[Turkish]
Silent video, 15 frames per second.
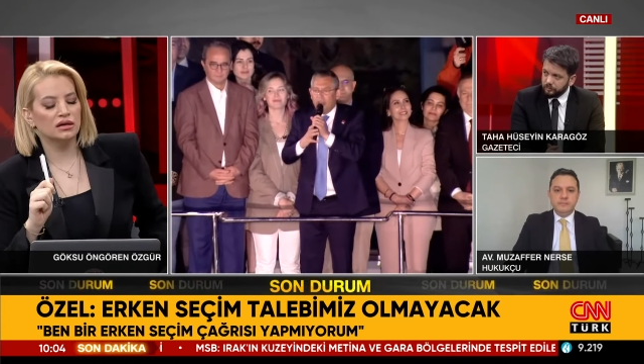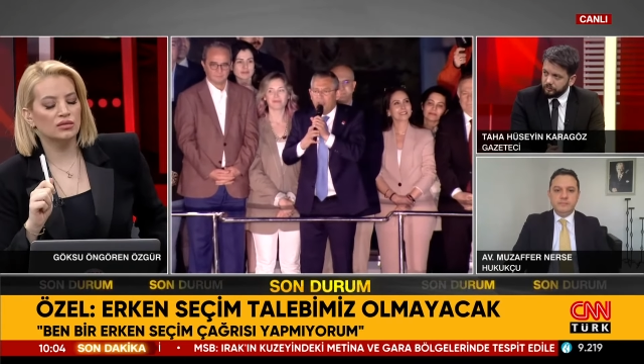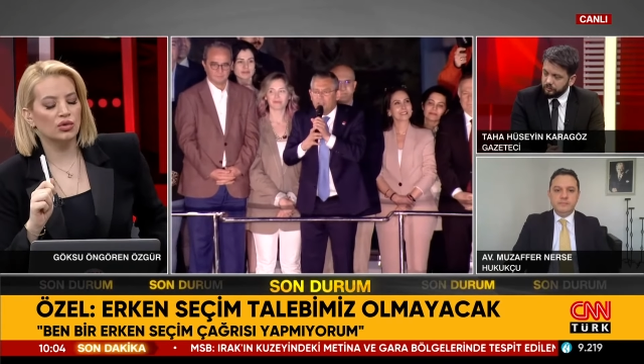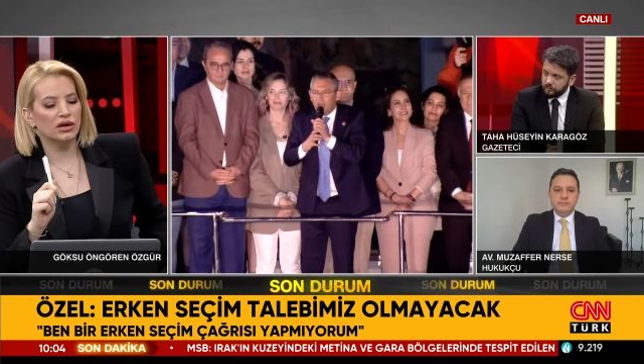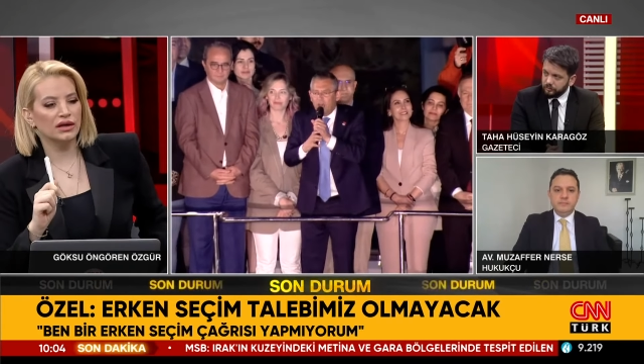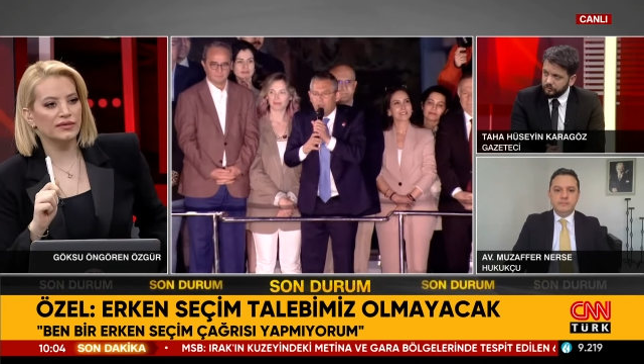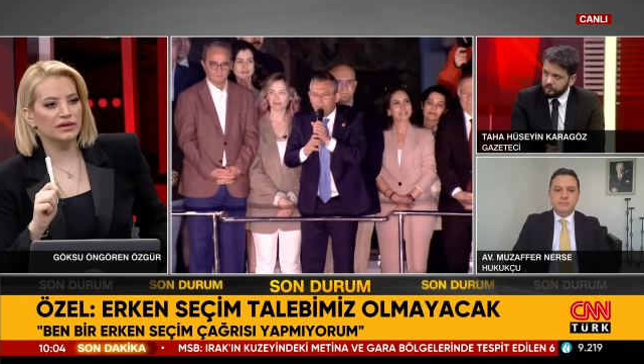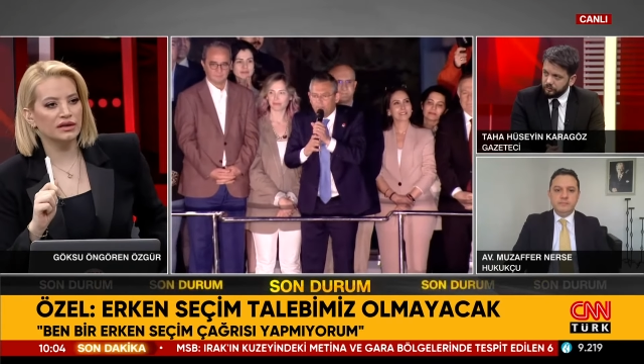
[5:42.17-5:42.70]

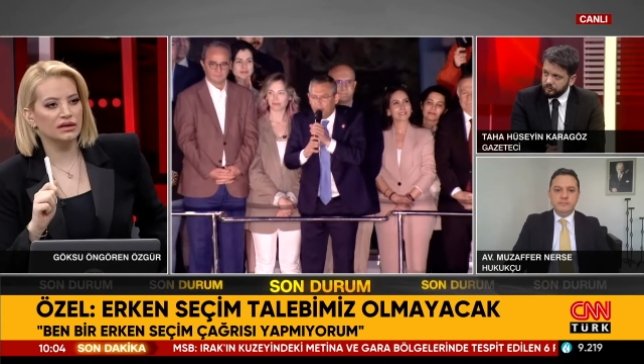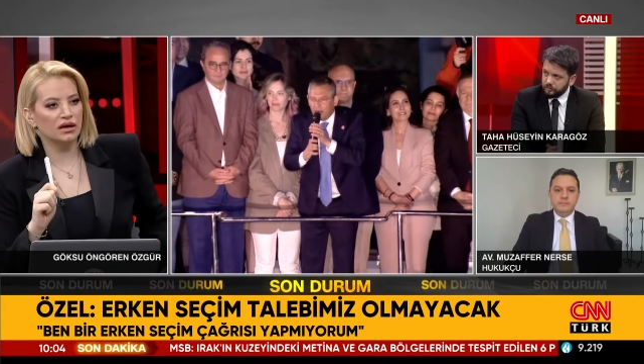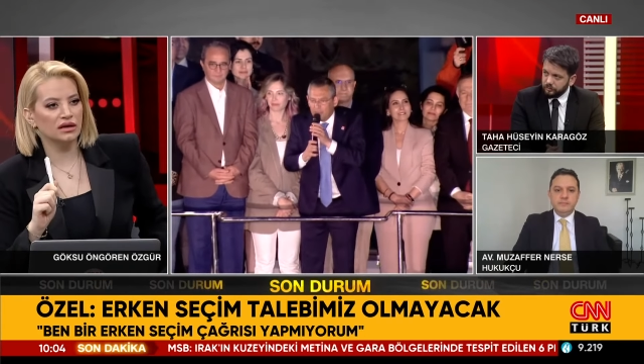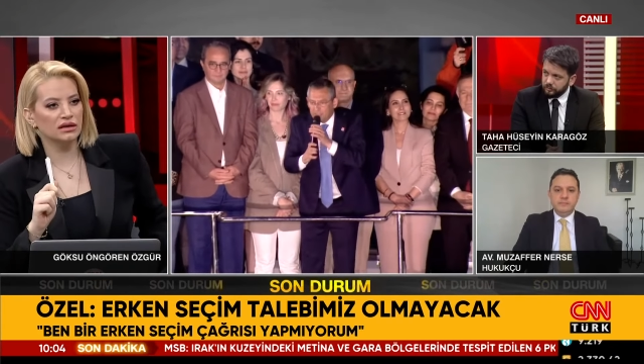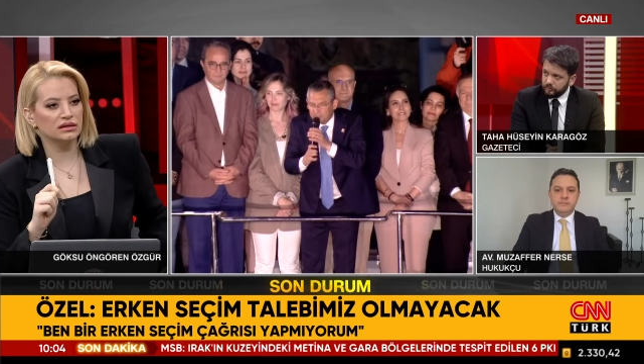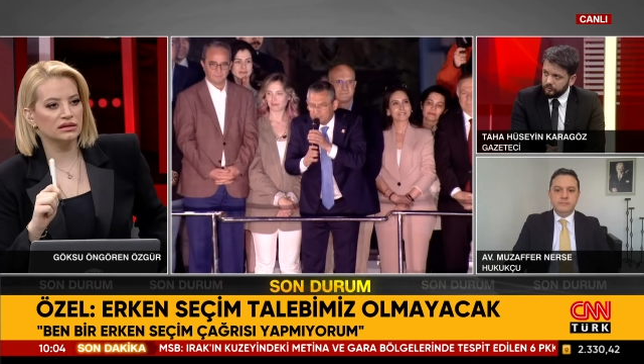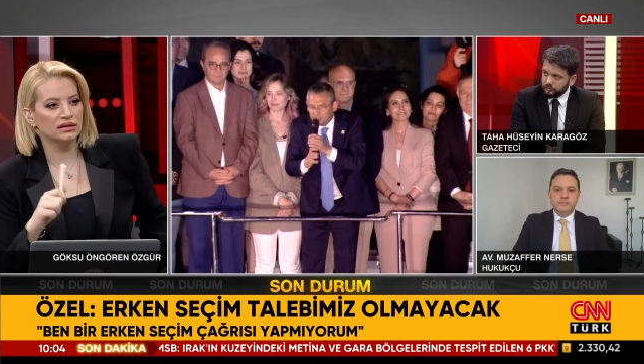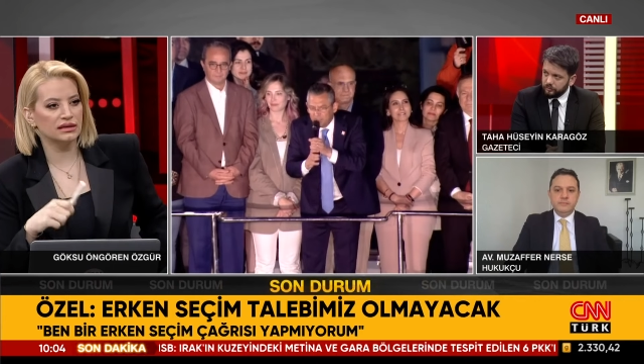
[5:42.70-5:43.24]
muhalefetin
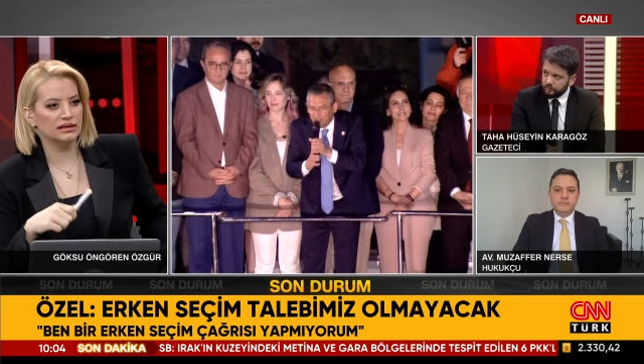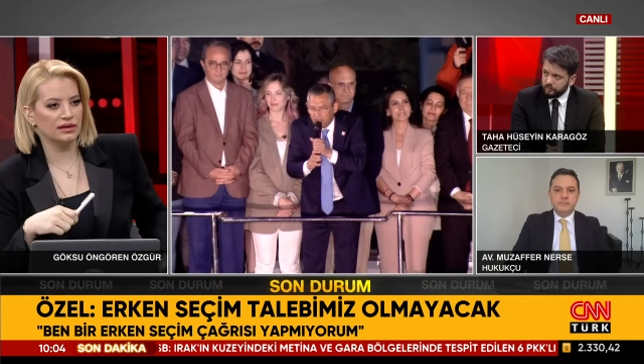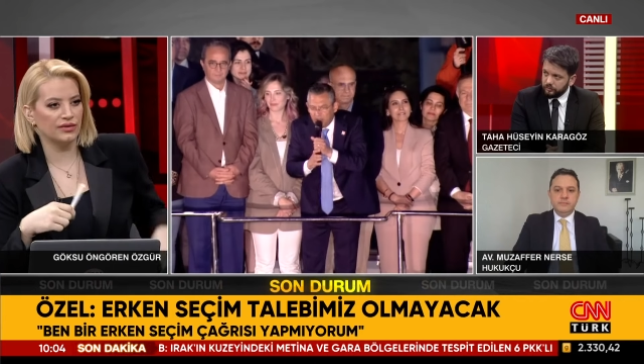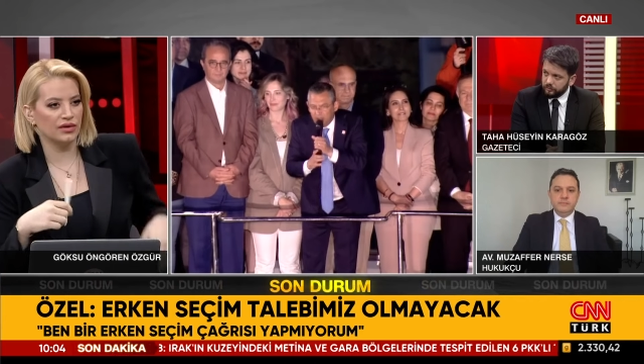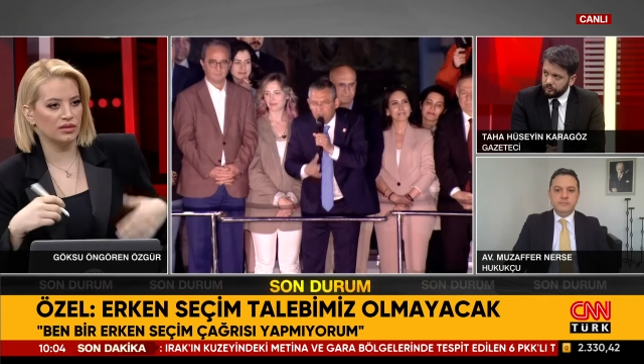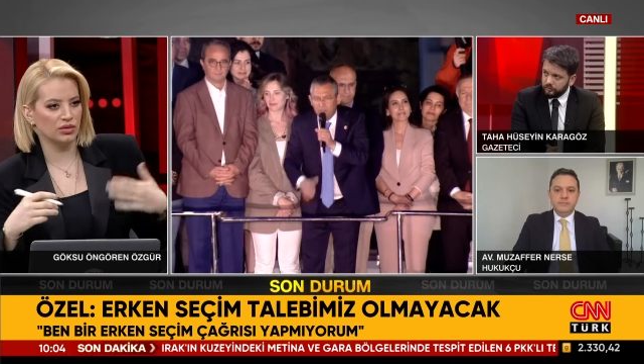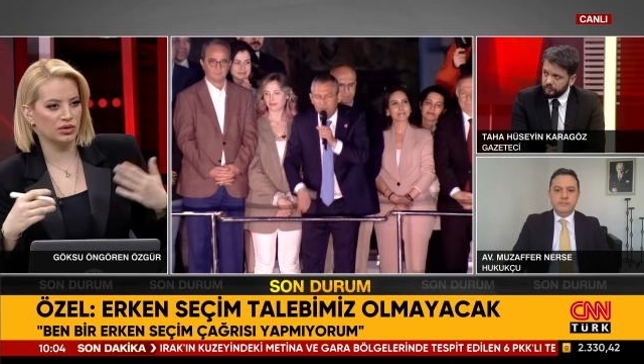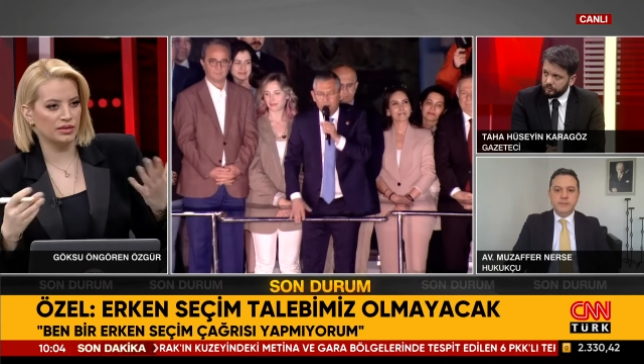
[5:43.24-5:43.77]
hakkıdır ilk
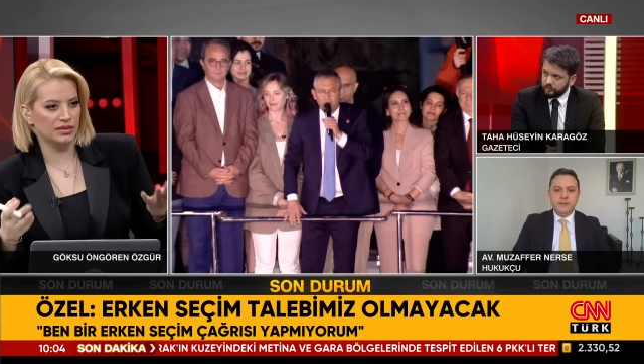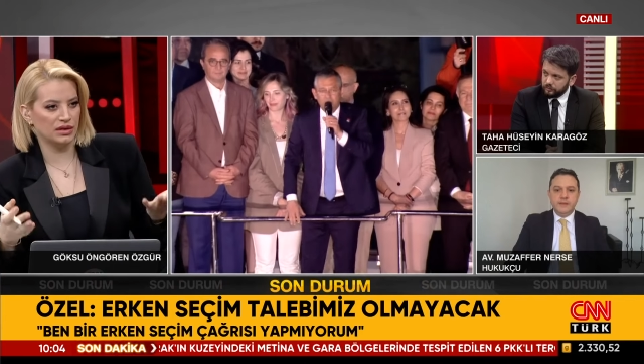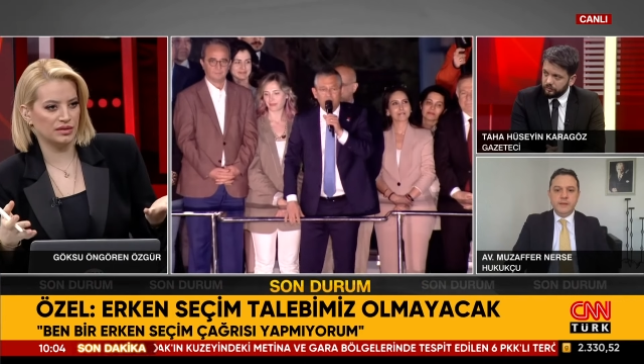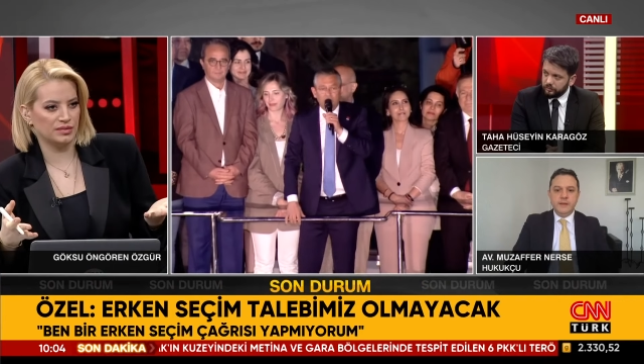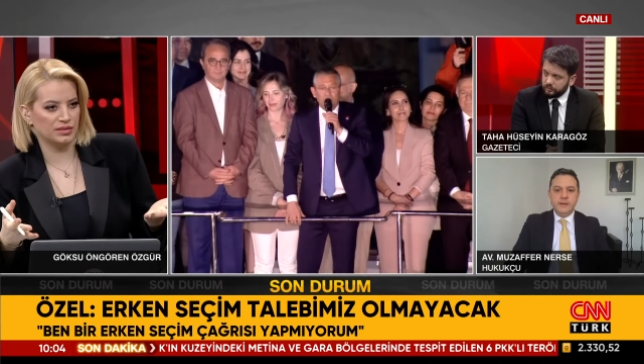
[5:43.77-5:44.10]
defa böyle bir